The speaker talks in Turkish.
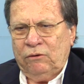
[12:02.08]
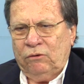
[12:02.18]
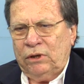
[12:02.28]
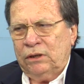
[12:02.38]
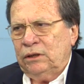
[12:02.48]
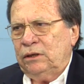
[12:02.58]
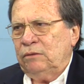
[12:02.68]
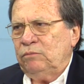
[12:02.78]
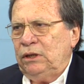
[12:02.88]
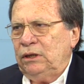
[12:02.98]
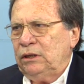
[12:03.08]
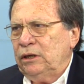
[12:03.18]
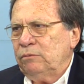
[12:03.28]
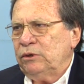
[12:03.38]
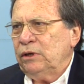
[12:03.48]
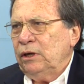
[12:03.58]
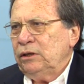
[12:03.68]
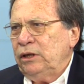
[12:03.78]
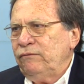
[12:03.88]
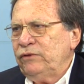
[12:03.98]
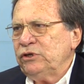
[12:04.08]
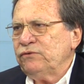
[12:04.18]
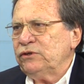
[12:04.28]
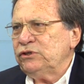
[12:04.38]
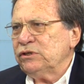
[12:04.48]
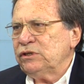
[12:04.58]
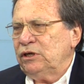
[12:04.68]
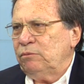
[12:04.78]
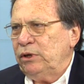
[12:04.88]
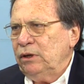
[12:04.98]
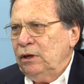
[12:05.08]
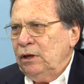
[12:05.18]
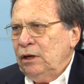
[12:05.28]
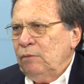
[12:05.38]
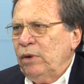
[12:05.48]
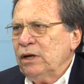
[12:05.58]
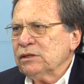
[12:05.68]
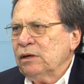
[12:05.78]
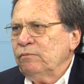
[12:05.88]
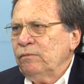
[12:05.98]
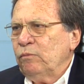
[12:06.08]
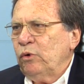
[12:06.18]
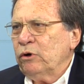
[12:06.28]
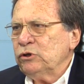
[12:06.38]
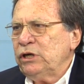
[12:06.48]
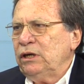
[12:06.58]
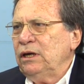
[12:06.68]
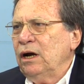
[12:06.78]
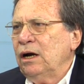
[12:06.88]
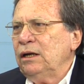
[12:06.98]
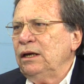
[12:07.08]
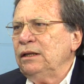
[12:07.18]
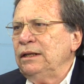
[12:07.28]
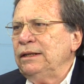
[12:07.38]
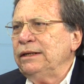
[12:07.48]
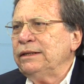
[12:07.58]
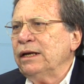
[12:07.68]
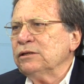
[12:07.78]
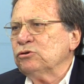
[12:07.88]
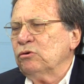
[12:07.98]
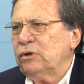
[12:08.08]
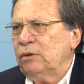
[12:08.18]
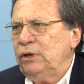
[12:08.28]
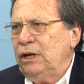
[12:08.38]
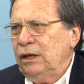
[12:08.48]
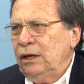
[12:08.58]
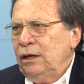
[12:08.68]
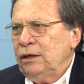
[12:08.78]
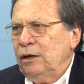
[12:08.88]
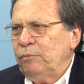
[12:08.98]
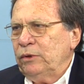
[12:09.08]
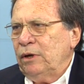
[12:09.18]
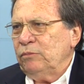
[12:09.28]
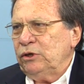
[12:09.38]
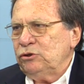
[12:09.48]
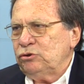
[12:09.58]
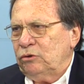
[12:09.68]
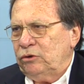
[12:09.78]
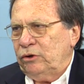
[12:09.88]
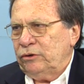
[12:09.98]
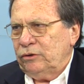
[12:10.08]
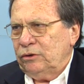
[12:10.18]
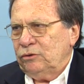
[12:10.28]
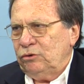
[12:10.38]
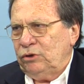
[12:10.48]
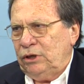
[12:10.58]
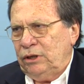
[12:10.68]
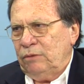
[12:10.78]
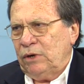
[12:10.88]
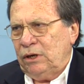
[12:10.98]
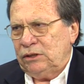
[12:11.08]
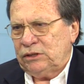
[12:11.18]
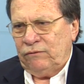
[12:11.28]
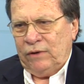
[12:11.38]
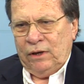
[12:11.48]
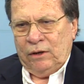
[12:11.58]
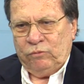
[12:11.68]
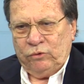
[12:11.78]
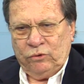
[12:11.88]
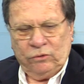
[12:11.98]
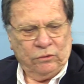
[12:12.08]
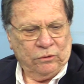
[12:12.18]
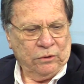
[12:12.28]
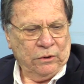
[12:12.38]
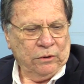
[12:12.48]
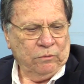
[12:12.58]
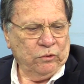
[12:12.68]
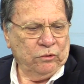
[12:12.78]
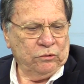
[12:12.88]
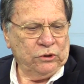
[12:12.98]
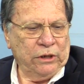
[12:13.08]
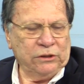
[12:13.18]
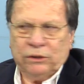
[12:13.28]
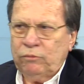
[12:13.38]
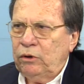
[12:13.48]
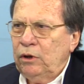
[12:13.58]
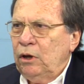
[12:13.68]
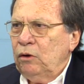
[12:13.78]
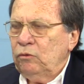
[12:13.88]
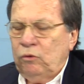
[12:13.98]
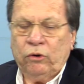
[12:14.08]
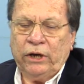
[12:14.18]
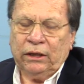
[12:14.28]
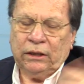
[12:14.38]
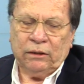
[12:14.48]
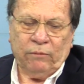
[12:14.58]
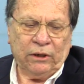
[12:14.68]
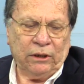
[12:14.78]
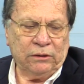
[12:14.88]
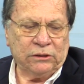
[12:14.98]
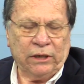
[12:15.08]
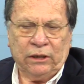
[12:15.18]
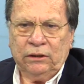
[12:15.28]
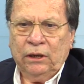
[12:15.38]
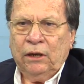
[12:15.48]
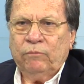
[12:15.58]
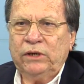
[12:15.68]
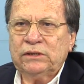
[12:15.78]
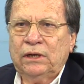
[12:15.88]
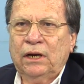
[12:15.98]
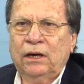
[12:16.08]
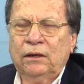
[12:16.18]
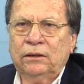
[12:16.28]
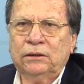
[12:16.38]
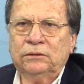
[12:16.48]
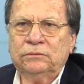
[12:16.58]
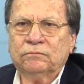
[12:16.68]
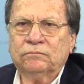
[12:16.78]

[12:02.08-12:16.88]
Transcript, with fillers: olanların bildikleri bir teftiş fırçası gibi bazen proje ihale edildikten sonra bile yapılan bir iş oluyor. Türkiye'de maalesef bunun bunun örnekleri var. Örnekleri bakalım sayın. Mesela e,